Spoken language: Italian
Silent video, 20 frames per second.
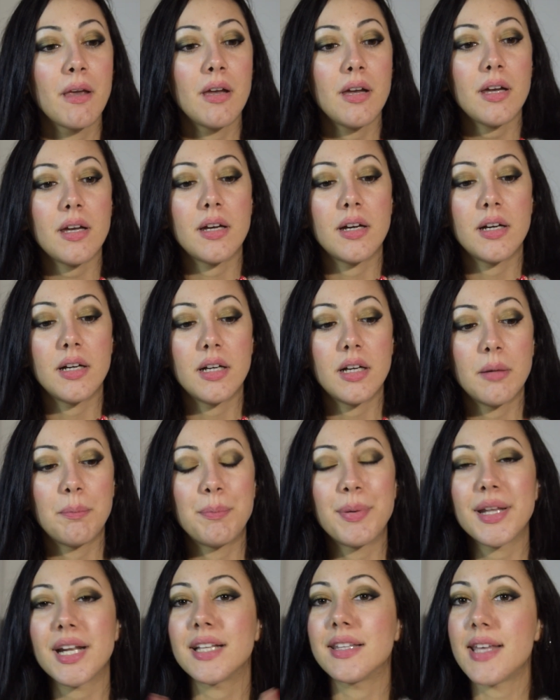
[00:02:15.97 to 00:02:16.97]
eh,
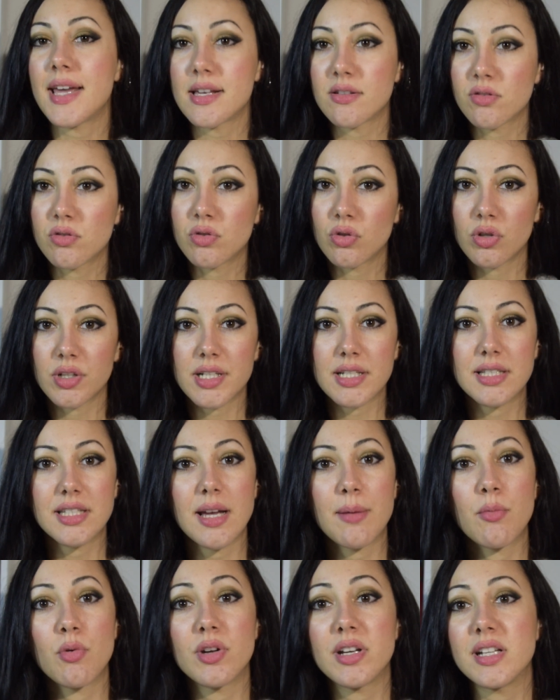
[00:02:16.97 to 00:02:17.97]
per adesso
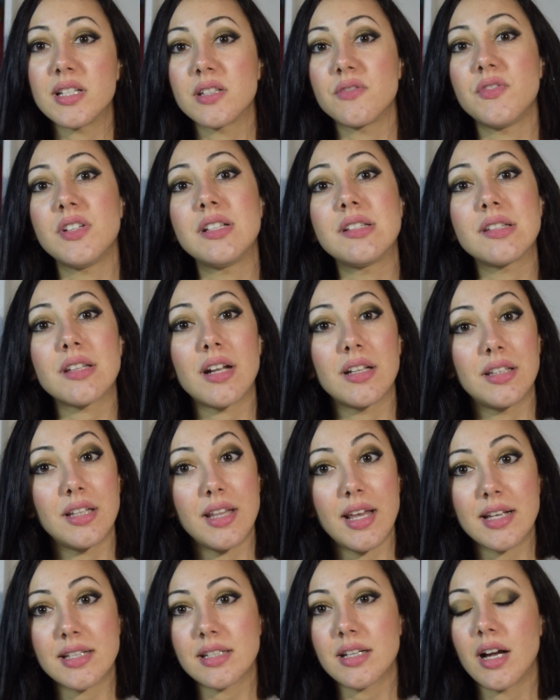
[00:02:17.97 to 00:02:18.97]
restiamo in Svizzera
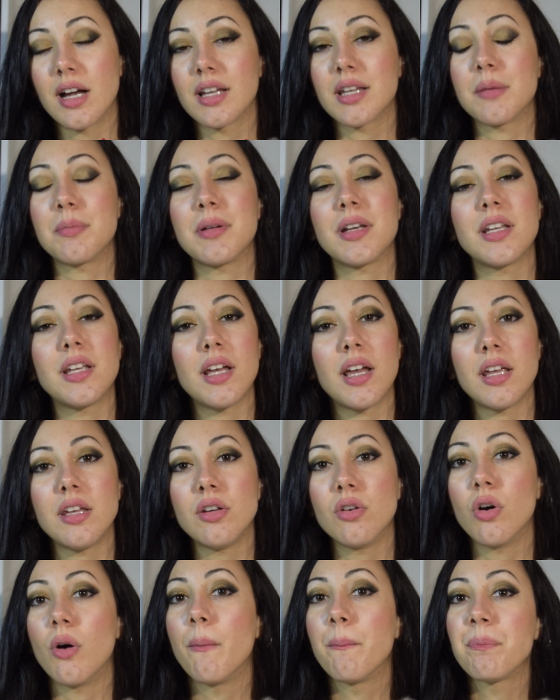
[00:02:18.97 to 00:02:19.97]
tedesca anche perché
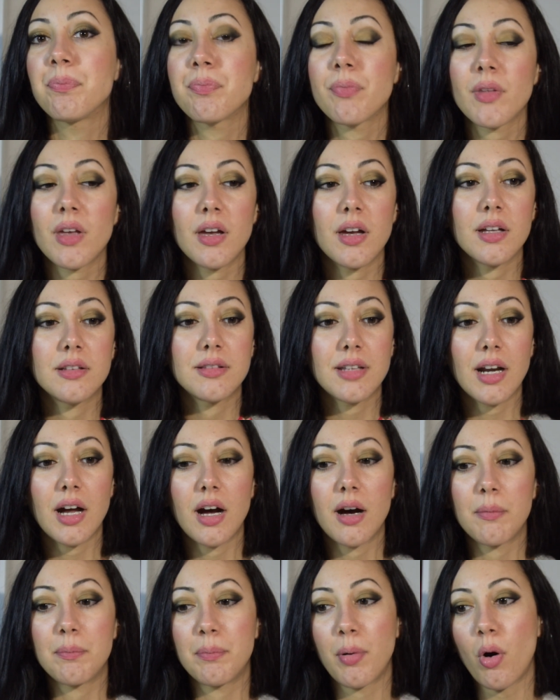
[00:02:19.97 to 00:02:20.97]
io eh,
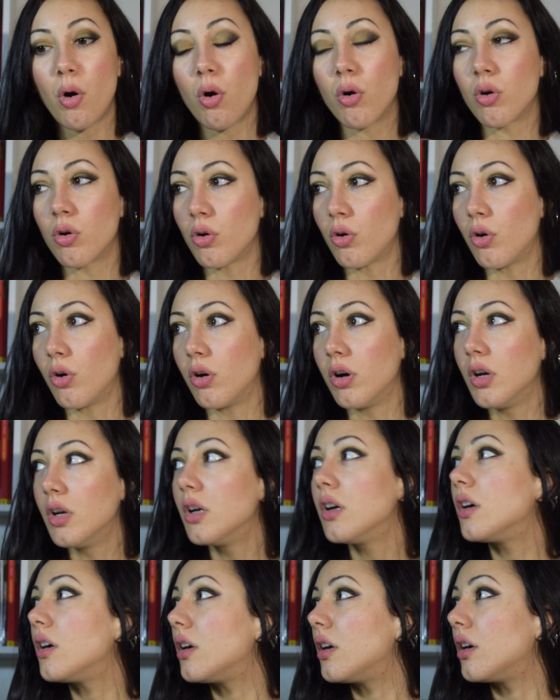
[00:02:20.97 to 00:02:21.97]
tra poco,
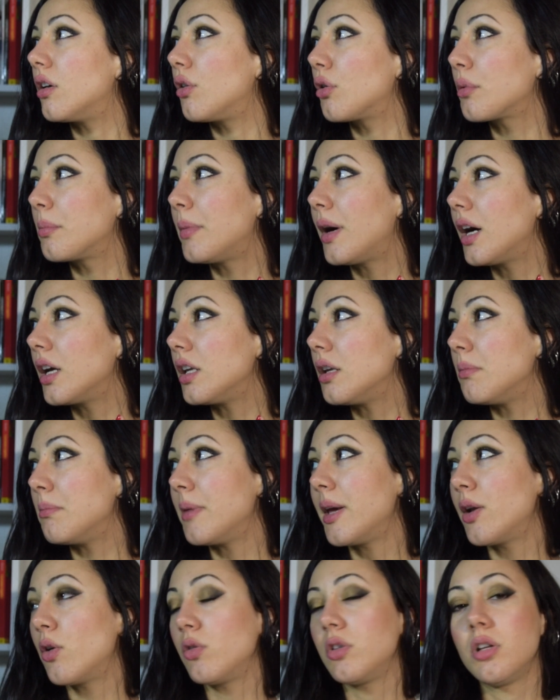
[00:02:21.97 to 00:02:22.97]
eh, ormai
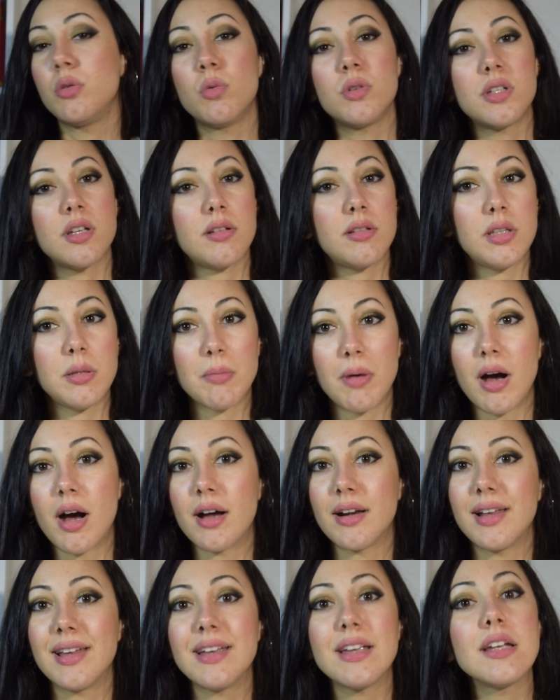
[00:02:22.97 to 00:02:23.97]
meno di due
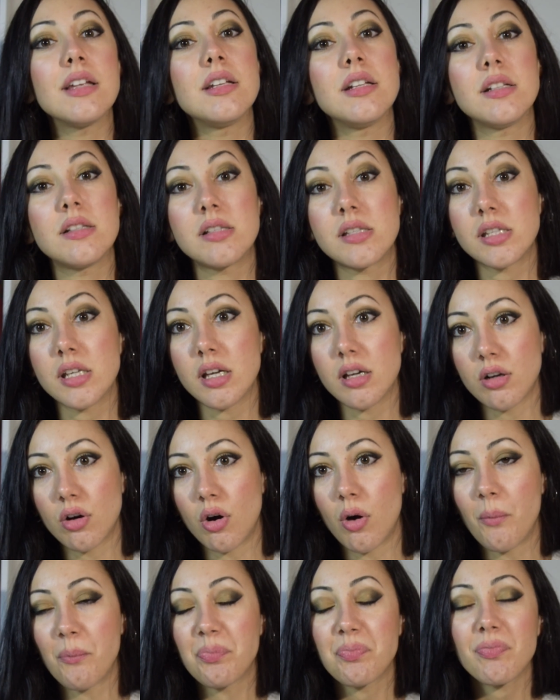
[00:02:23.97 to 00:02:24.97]
settimane,
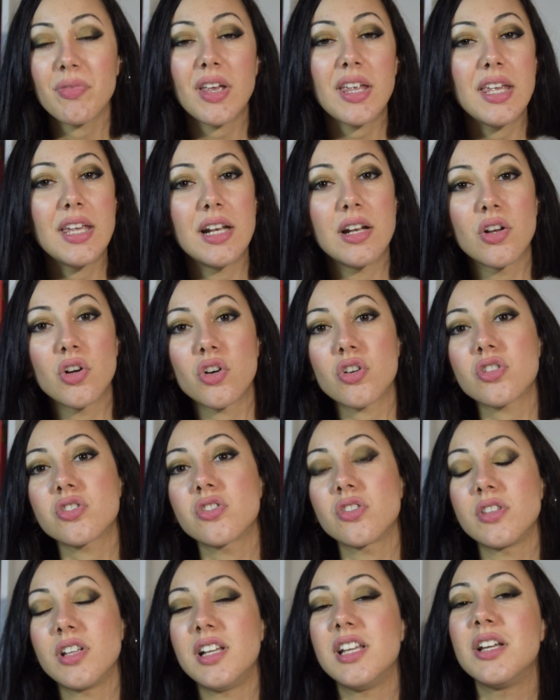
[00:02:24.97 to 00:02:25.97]
inizierò il
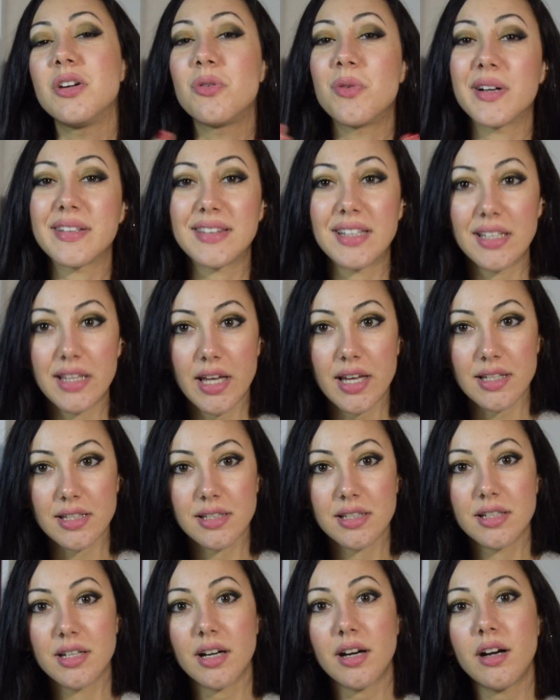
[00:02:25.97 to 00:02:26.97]
corso di lingua
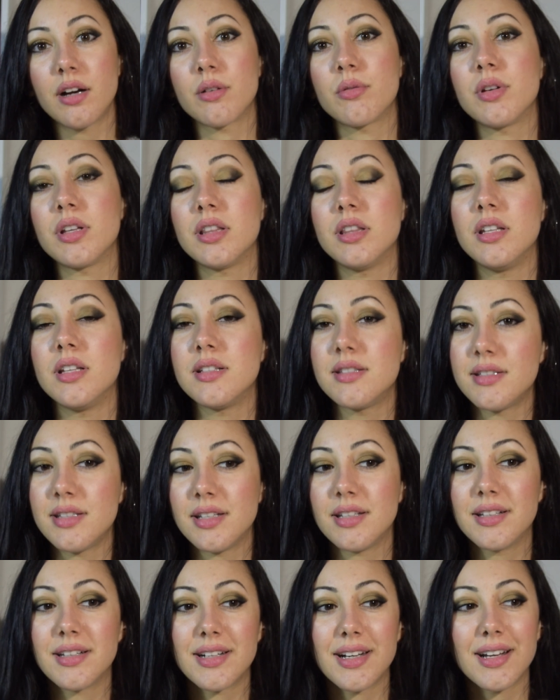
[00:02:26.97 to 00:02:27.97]
tedesca, quindi
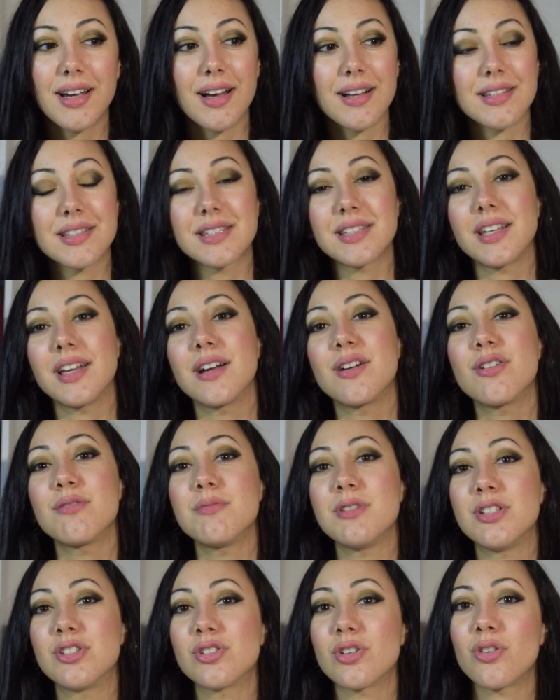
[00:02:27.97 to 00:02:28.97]
sì ragazze,
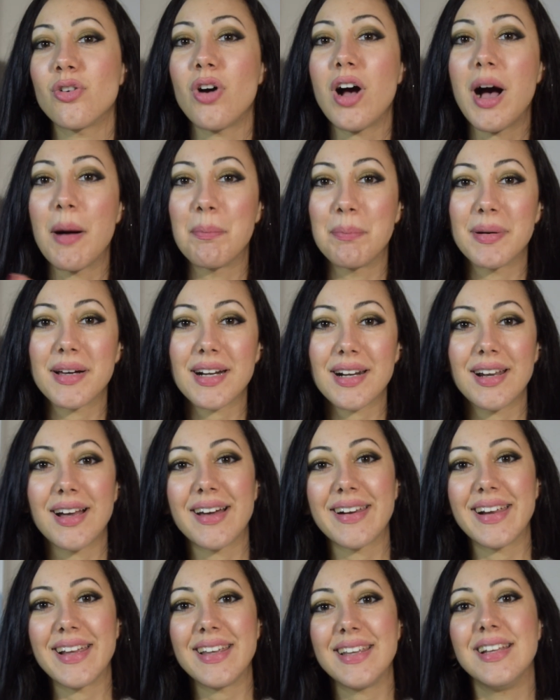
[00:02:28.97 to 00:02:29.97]
comincerò a
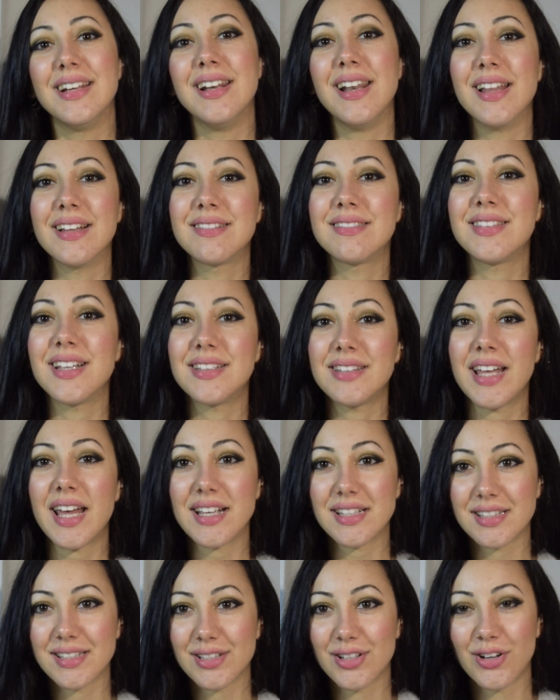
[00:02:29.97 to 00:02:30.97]
parlare il
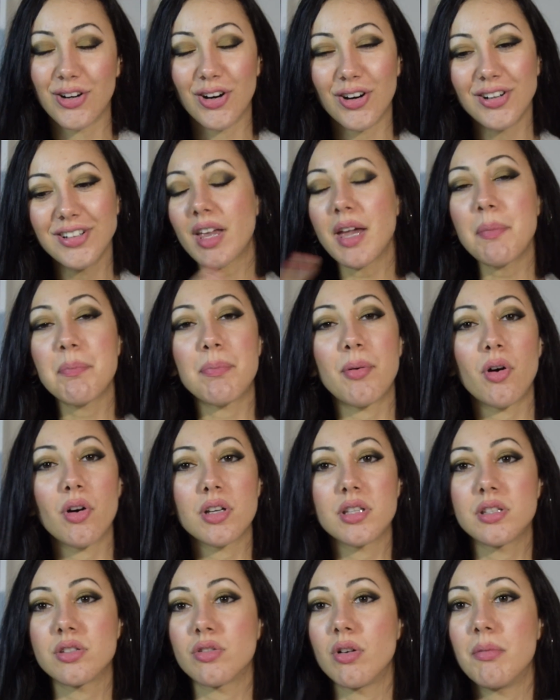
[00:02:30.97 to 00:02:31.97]
tedesco e
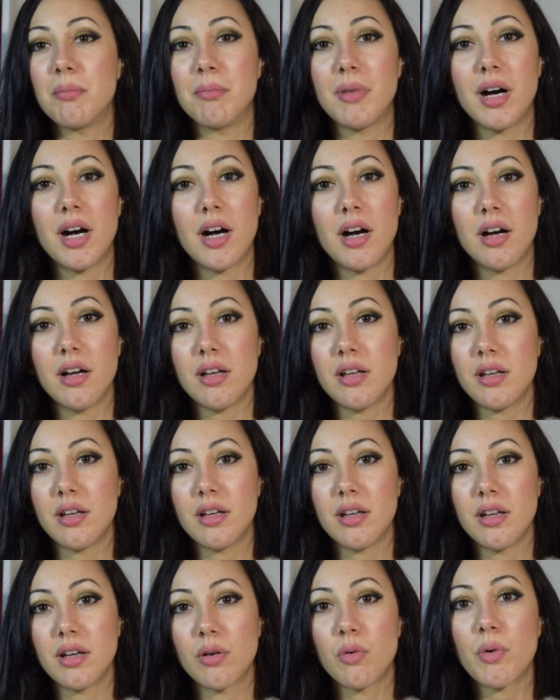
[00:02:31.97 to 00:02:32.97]
poi insomma
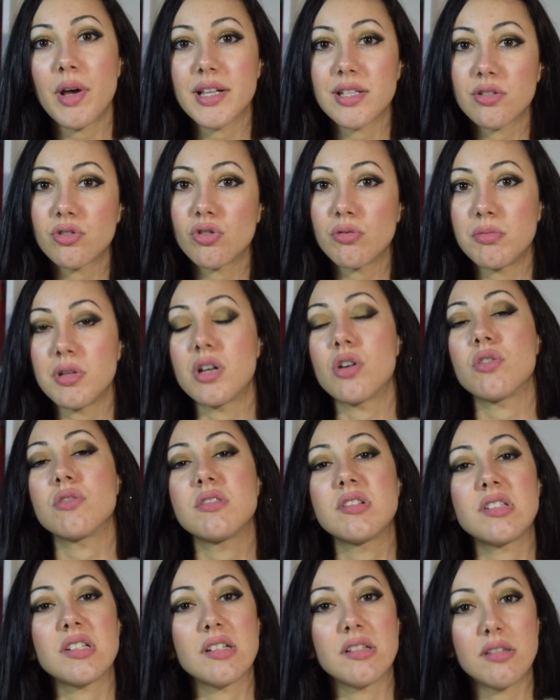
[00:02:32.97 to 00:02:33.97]
eh, questo mi
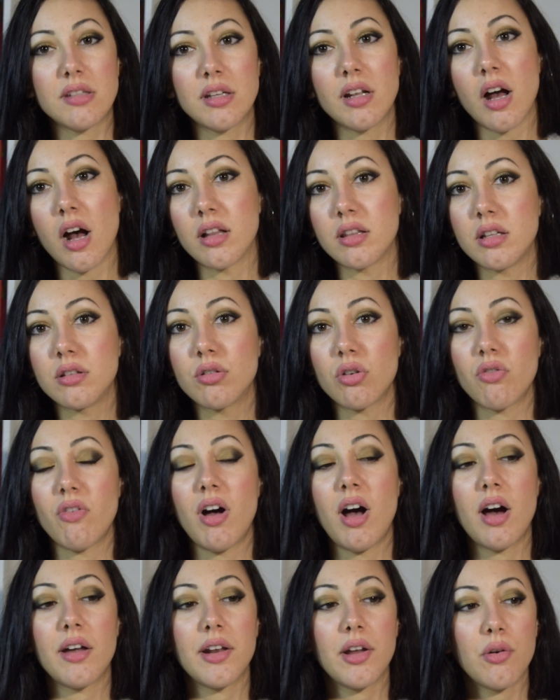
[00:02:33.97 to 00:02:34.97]
consentirà di
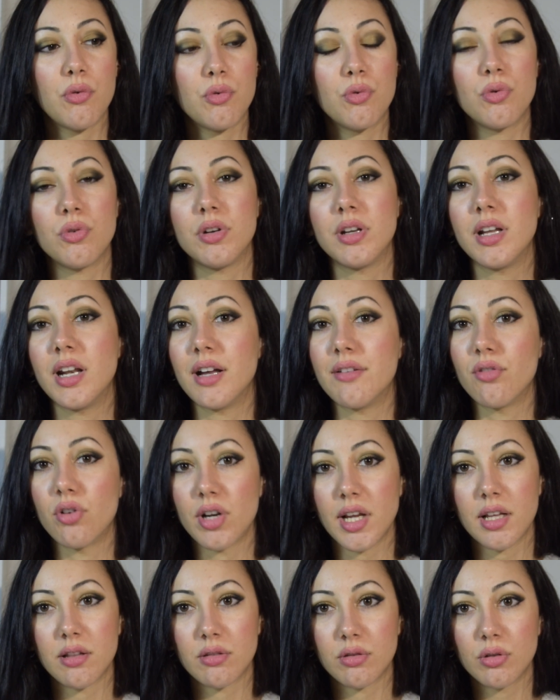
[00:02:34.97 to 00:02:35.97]
trovare un
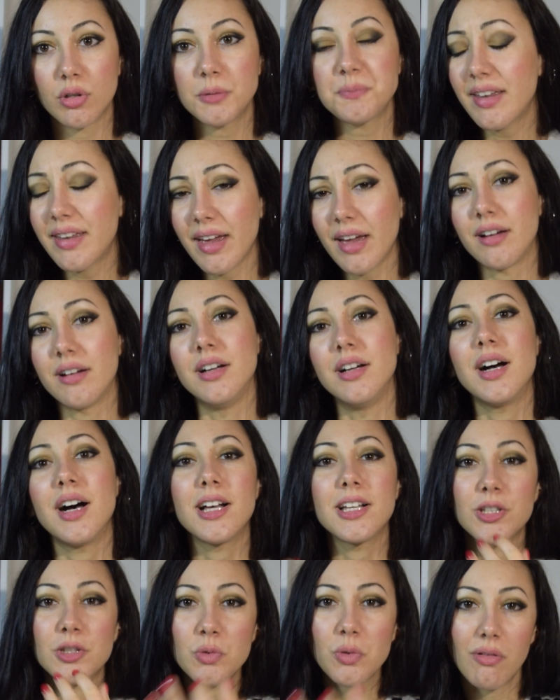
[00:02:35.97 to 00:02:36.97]
lavoretto che
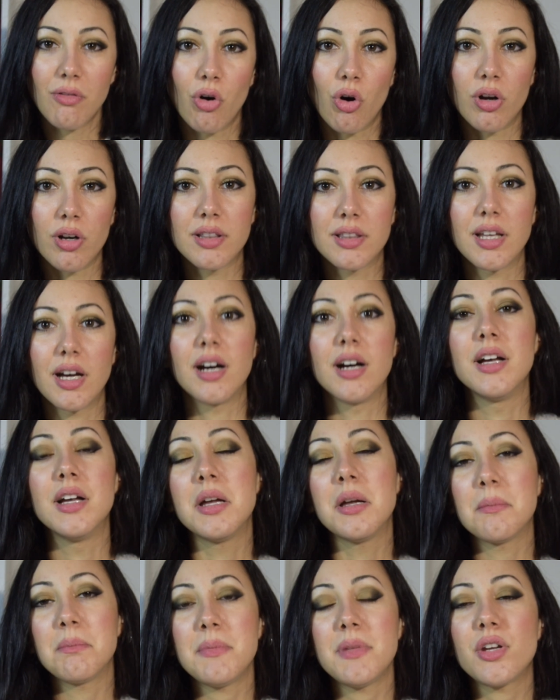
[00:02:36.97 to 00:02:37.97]
a sua volta
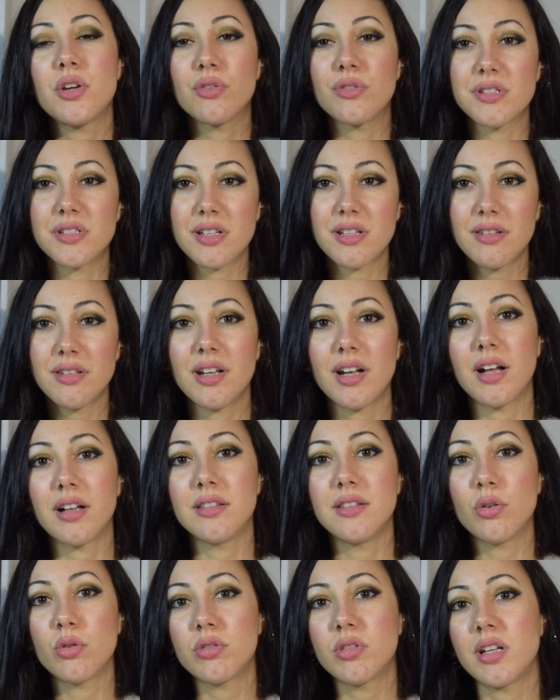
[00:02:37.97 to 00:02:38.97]
mi consentirà
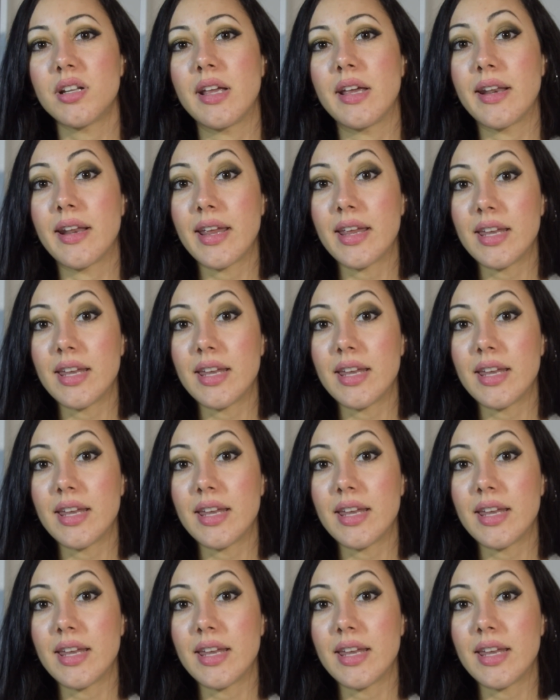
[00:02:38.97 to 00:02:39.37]
di ottenere